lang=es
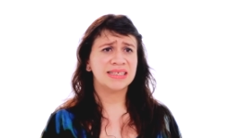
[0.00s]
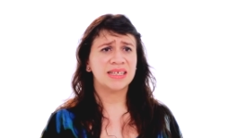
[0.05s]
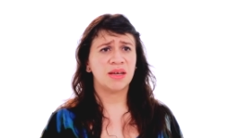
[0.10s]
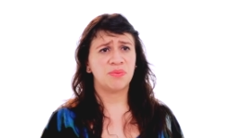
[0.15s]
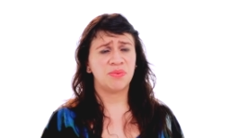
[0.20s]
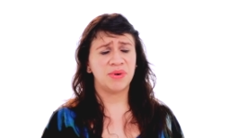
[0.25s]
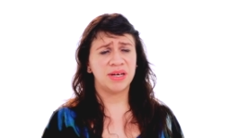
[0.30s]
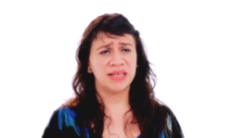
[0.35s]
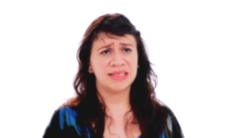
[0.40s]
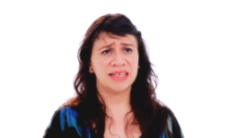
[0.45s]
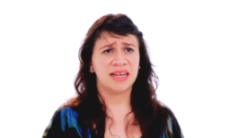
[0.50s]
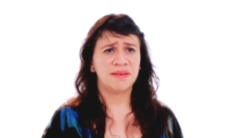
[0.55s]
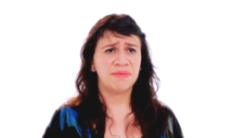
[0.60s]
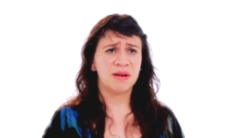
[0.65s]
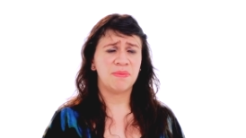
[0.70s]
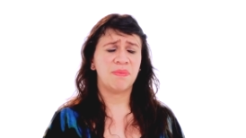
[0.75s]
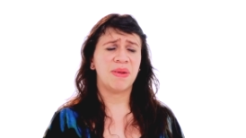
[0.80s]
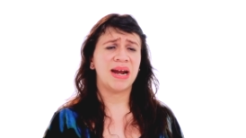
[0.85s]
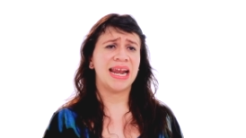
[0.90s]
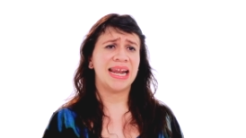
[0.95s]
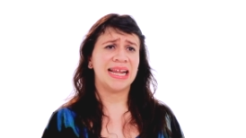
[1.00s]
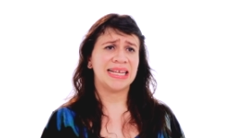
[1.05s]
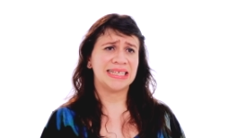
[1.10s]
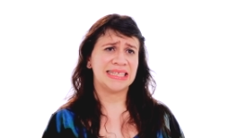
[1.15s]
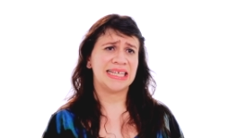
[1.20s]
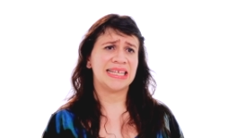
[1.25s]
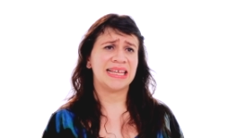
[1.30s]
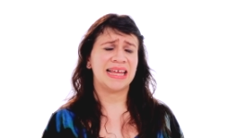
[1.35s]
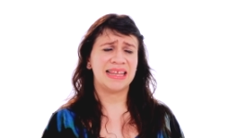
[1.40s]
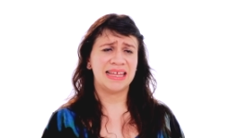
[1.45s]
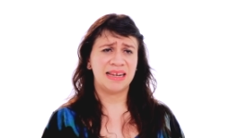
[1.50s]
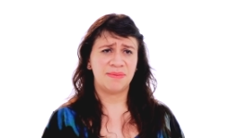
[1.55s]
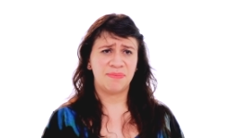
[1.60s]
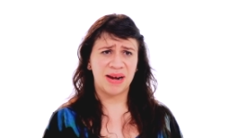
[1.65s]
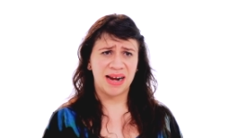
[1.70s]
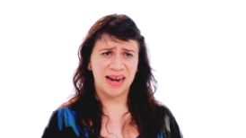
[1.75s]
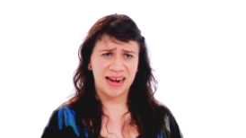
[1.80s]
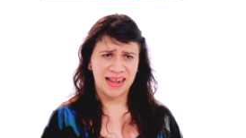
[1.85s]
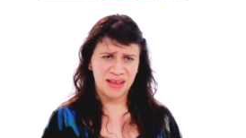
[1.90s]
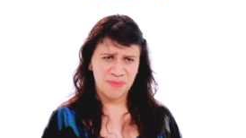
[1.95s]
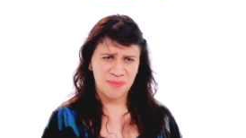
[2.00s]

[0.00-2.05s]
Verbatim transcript: que pueden servir para la ansiedad y para la